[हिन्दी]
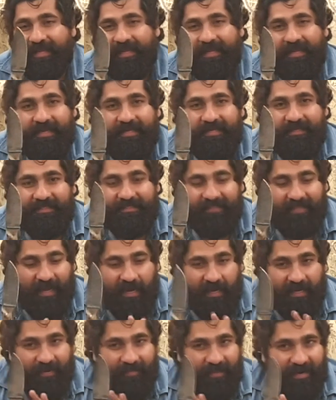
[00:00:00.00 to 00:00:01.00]
देखें इसके
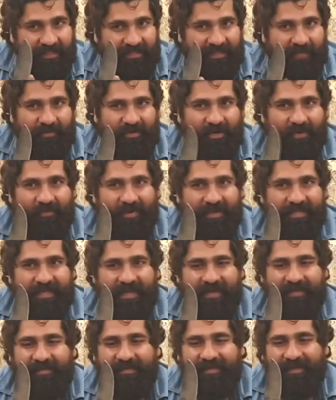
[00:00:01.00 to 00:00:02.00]
आगे मैंने दब डलवाई
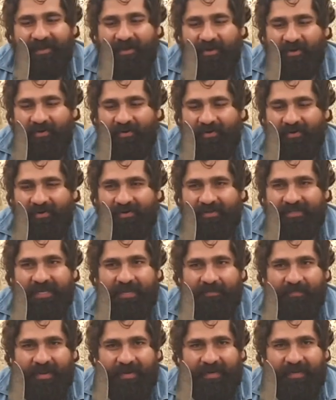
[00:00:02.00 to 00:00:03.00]
है और
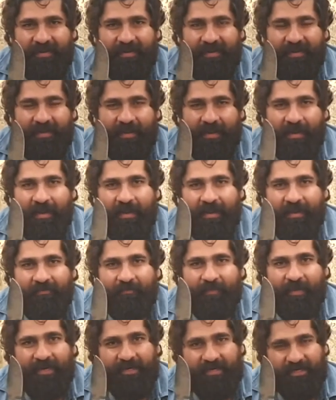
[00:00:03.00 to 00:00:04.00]
ये मैंने
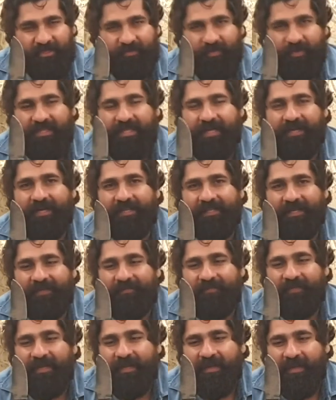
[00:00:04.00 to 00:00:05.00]
पिंट्रेस पर ही देखा था
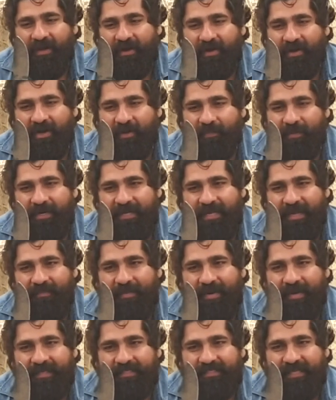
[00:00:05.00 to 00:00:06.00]
और फिर ये
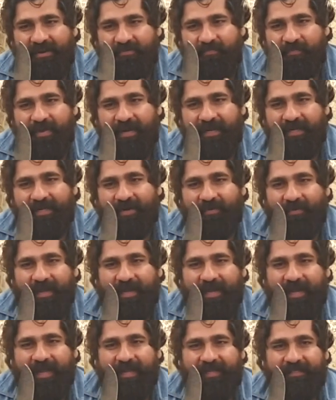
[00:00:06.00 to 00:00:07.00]
मैंने सेल्फ़ मेड
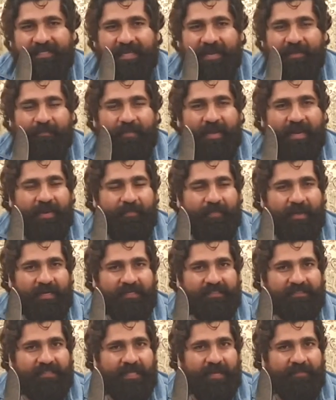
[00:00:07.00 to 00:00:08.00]
करवाया है ये पहले
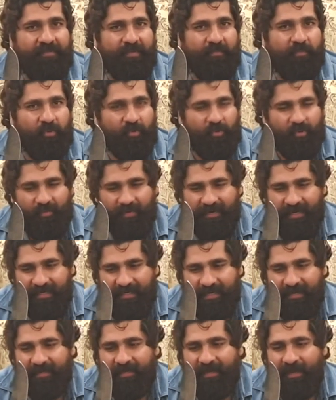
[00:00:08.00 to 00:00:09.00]
पाकिस्तान में बिल्कुल भी
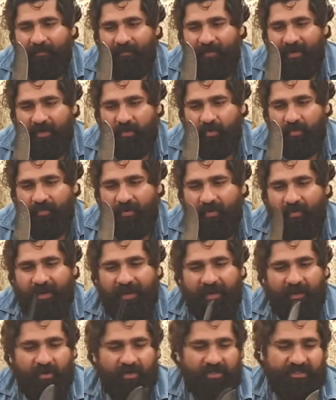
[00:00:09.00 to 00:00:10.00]
नहीं है मैंने खुद
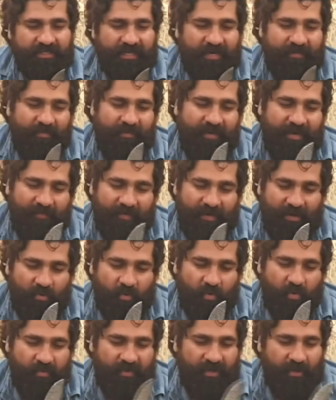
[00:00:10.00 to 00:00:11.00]
बनवाया और इस साइड पे मैंने अपना
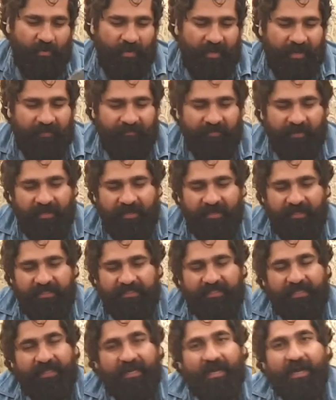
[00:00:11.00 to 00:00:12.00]
लोगो भी लगवाया
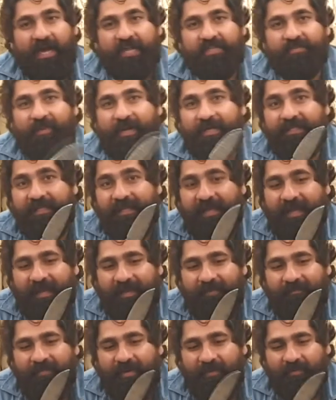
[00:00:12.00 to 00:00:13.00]
इसके अंदर ख़ास बात क्या
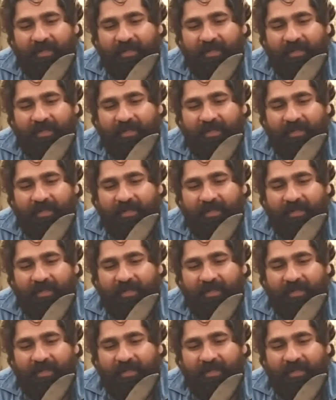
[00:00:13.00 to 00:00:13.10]
है मैं